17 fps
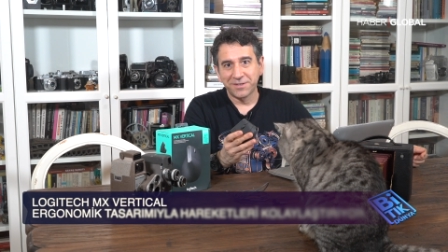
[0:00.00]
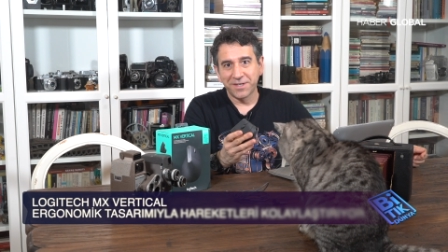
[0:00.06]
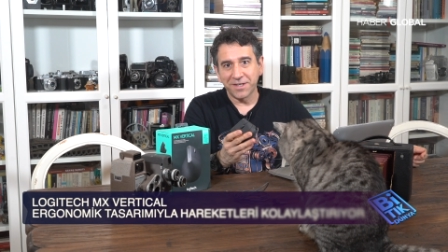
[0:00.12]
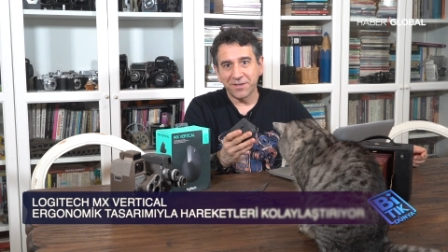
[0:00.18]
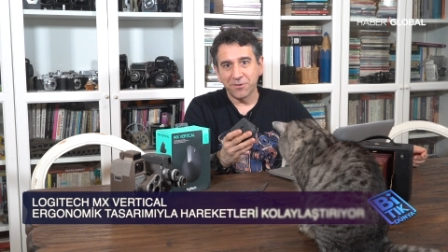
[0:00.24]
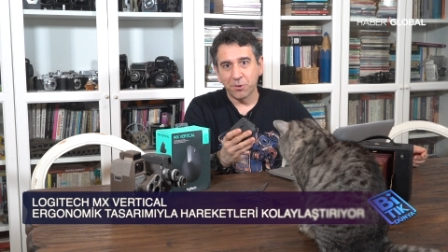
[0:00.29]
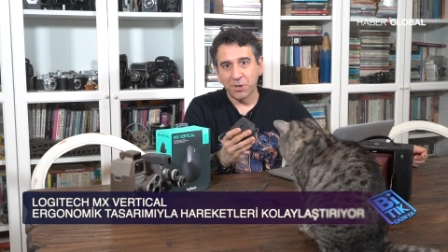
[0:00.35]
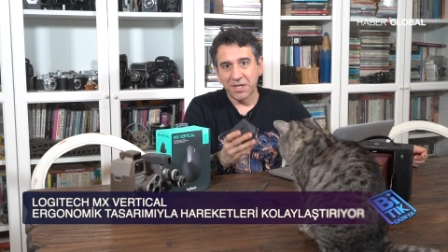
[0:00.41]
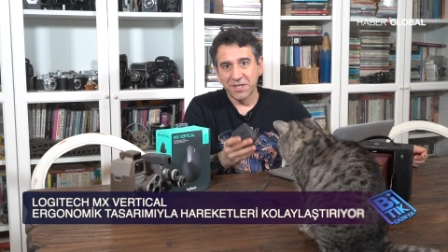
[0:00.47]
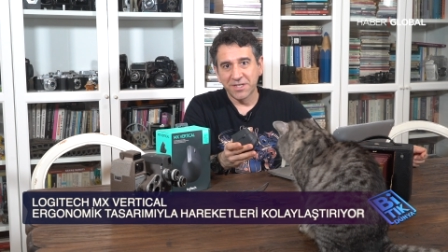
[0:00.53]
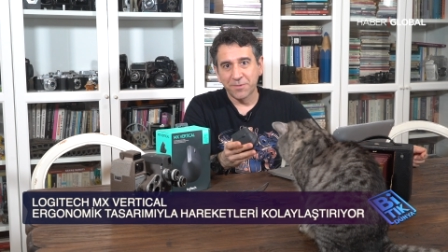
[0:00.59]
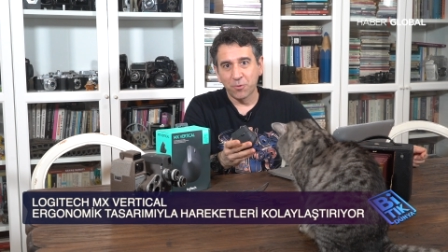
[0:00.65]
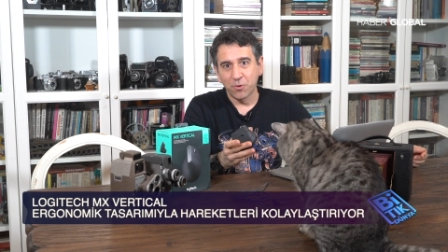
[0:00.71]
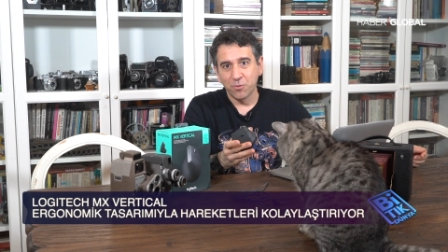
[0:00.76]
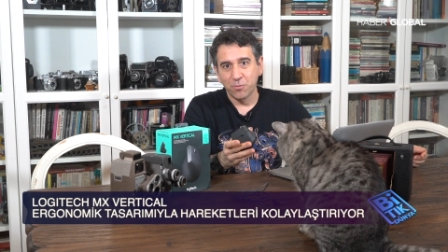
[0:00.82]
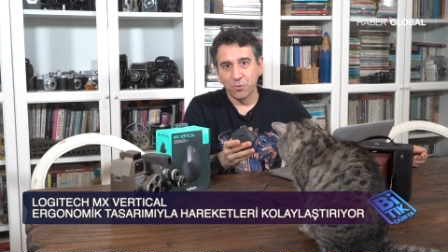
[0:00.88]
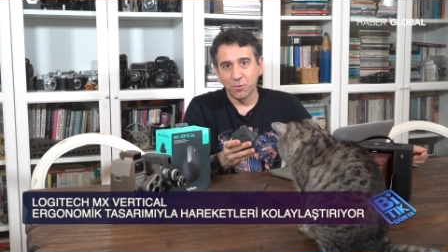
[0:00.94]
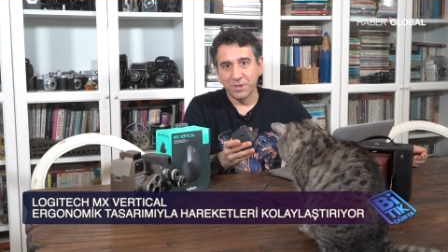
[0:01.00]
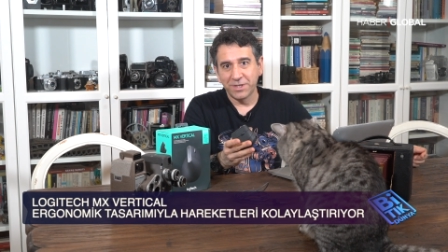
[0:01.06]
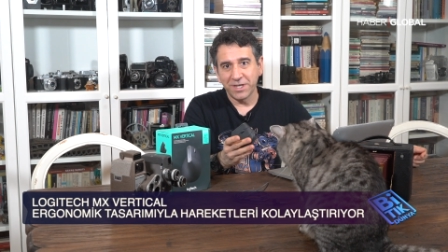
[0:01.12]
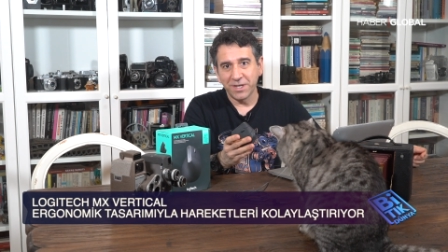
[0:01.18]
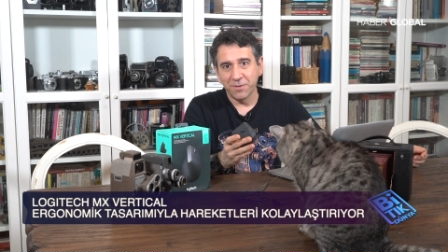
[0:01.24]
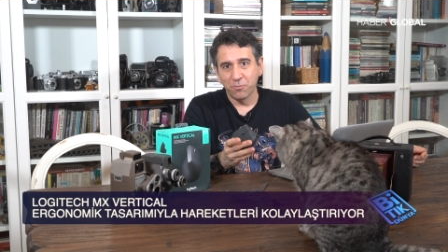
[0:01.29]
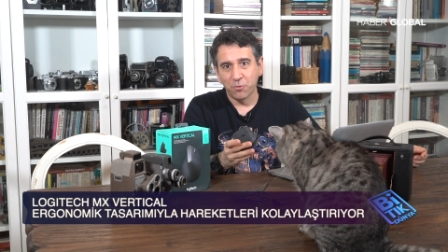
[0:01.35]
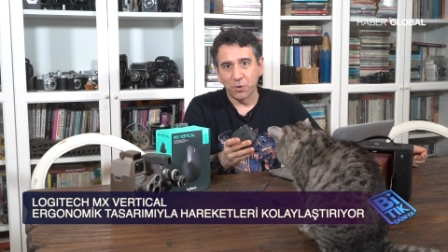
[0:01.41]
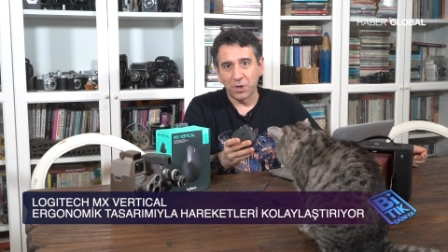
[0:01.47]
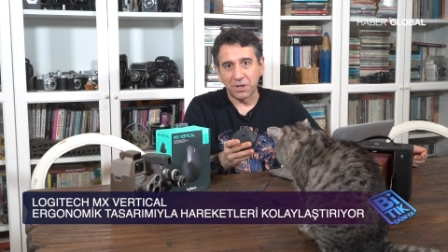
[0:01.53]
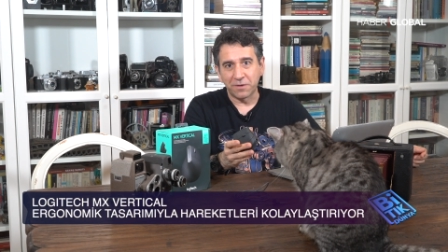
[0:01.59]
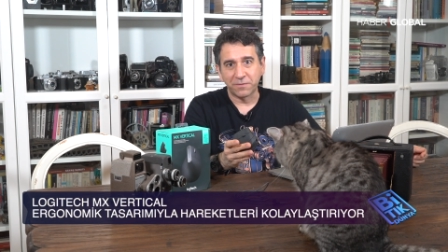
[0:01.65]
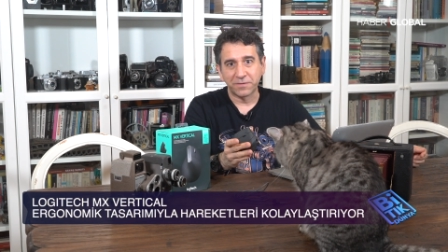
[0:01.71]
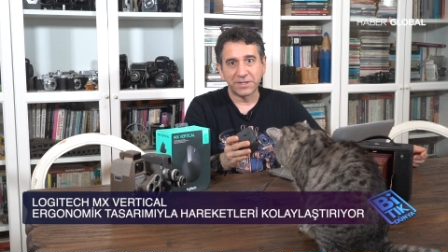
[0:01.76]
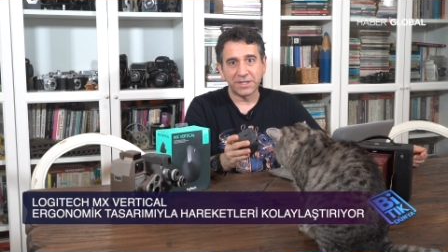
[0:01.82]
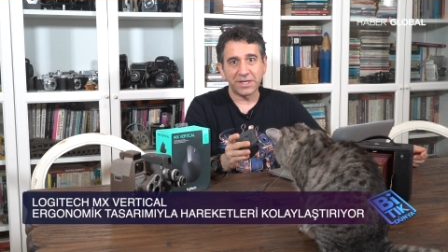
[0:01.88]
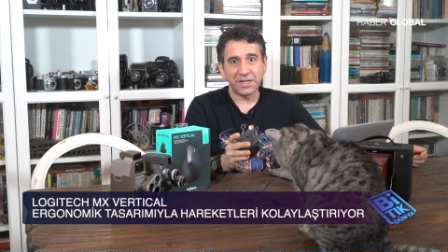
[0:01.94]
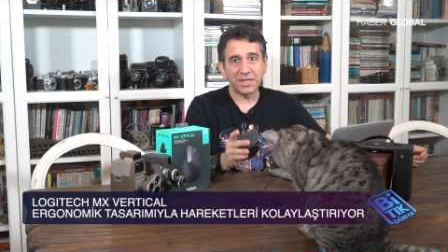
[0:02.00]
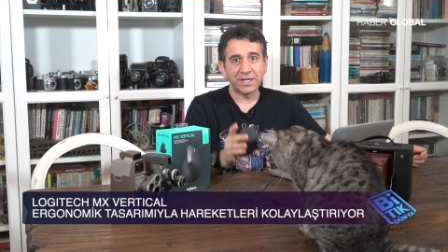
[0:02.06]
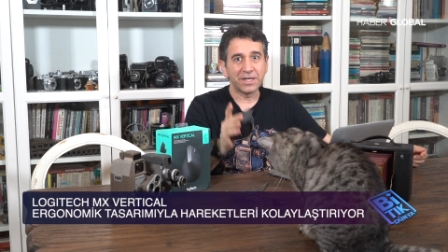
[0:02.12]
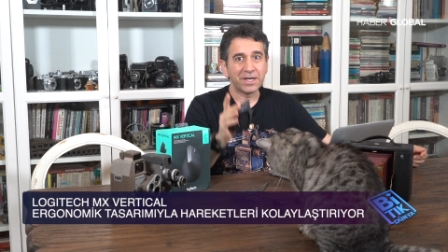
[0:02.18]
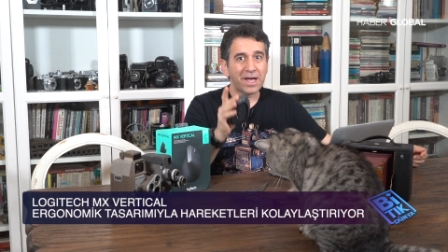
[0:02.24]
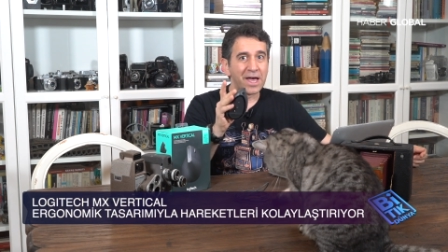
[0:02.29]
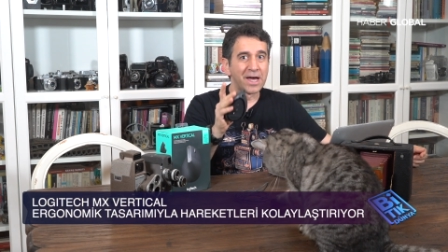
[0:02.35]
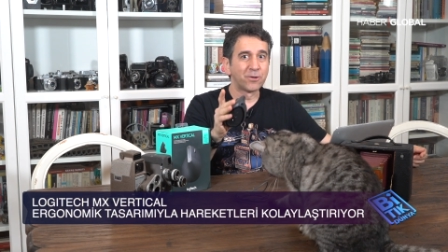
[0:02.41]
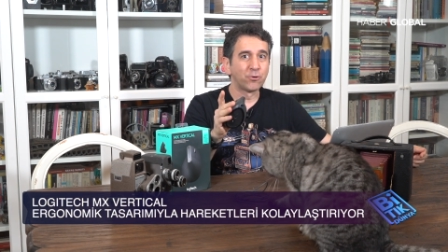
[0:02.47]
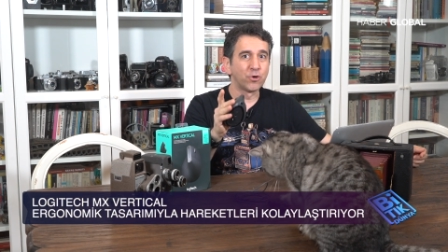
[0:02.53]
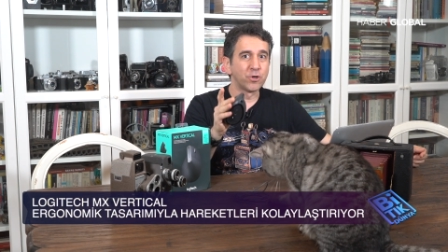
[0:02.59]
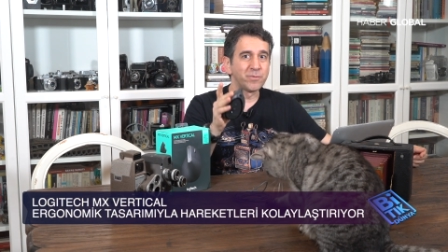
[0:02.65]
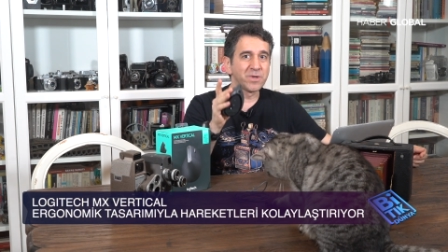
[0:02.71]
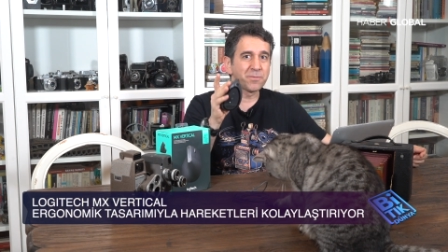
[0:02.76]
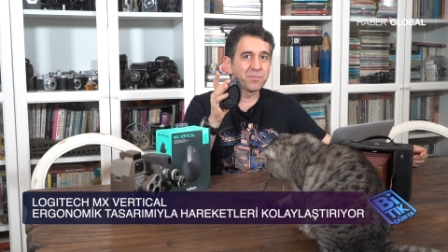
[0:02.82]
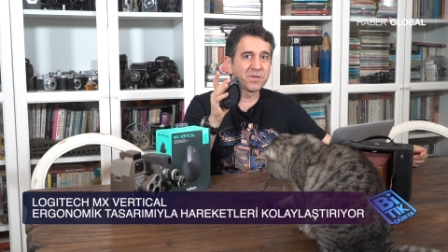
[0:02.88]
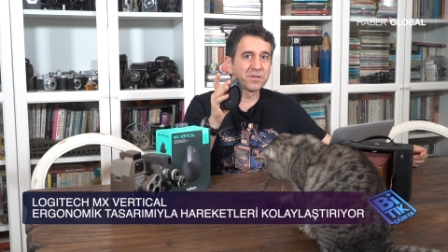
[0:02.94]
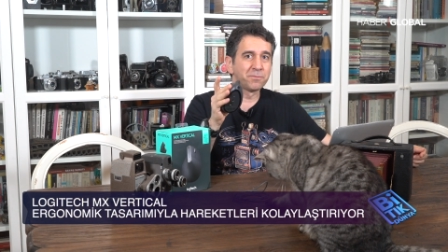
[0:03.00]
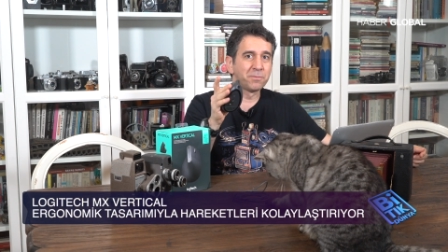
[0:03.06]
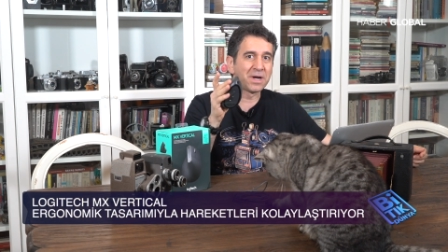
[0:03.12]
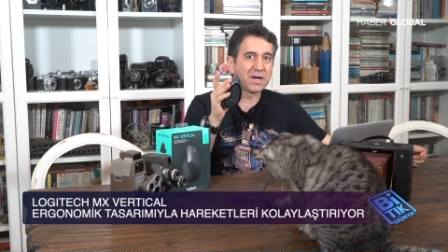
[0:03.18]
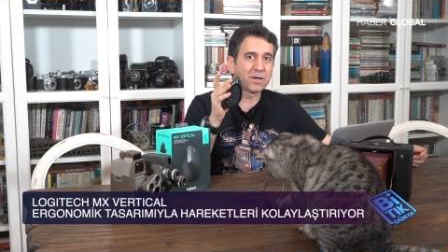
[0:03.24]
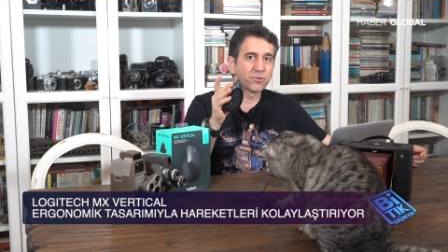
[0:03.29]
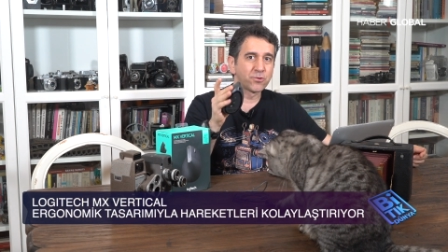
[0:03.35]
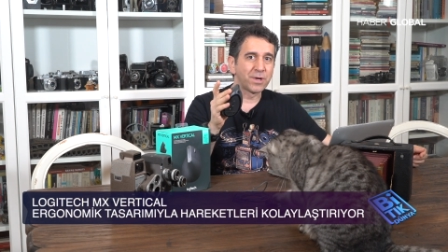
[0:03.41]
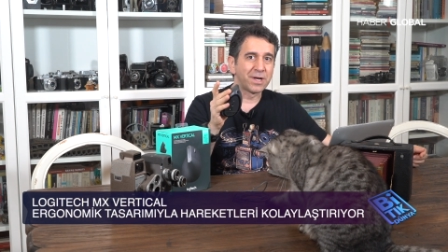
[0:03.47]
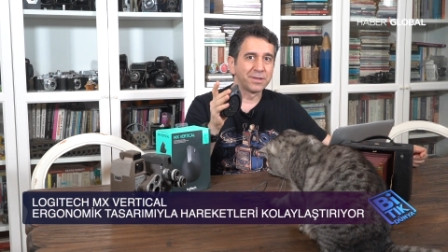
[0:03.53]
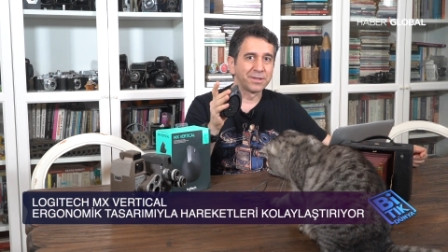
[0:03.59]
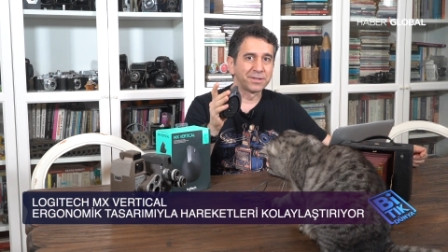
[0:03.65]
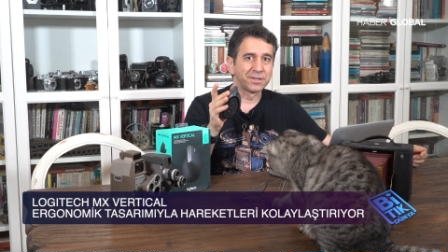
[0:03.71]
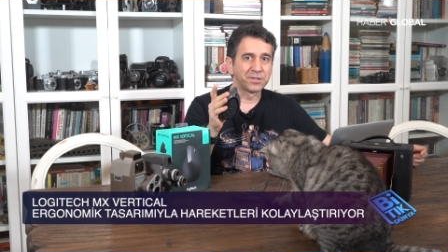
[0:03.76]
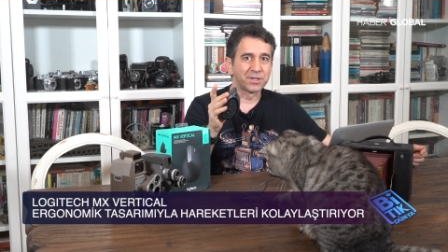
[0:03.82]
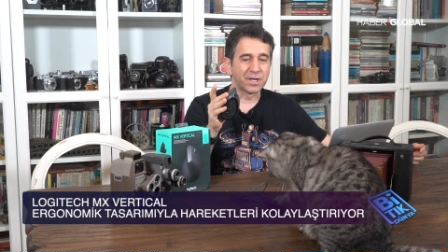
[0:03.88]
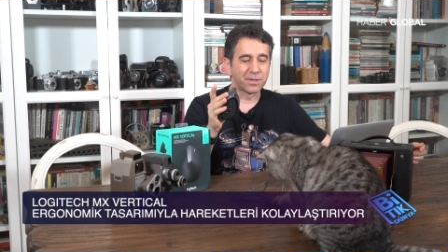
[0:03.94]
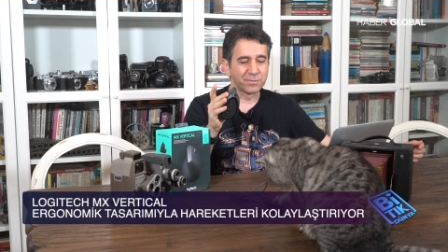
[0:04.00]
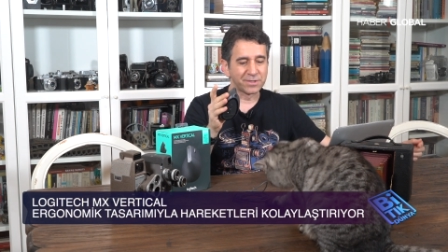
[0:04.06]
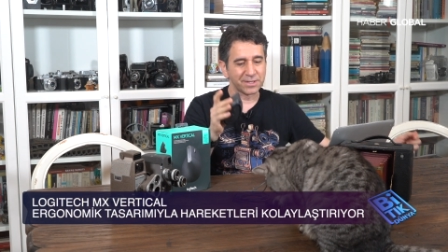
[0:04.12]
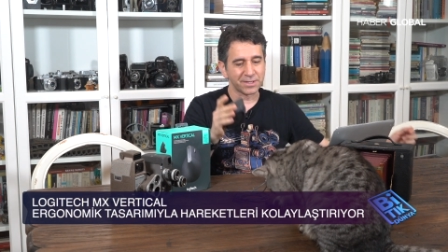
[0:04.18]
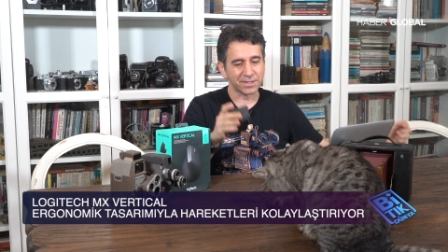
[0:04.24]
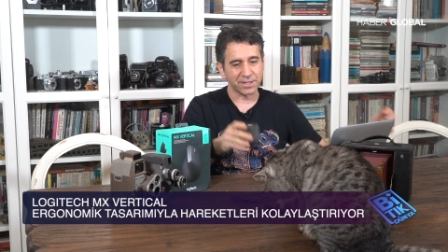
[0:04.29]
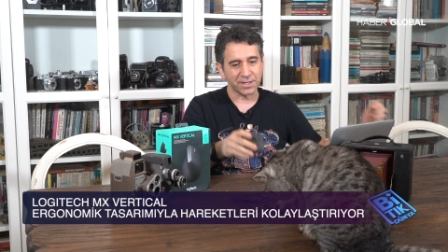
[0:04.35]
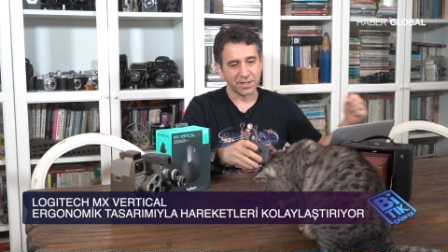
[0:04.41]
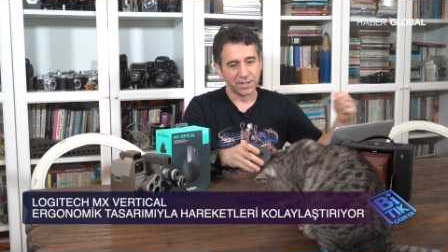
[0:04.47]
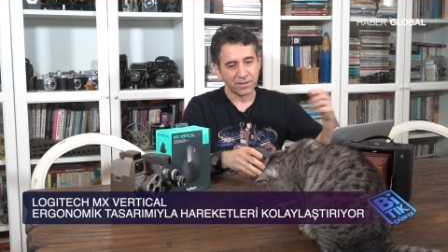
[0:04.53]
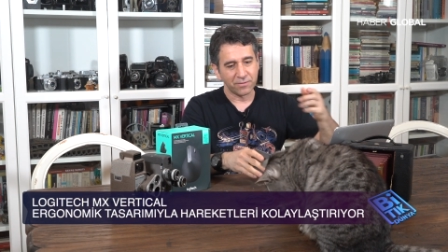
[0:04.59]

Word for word: Teknoanaliz bölümünde bu hafta ergonomik bir mouse'u anlatacağım size.